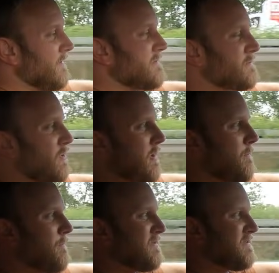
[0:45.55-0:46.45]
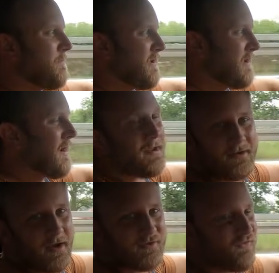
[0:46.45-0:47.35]
ist sogar ein bisschen
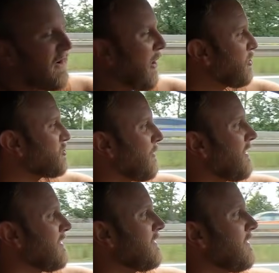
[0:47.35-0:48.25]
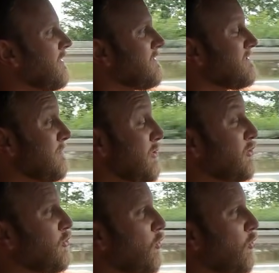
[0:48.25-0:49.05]
bekannt. Also war auch schon mal in einer ziemlich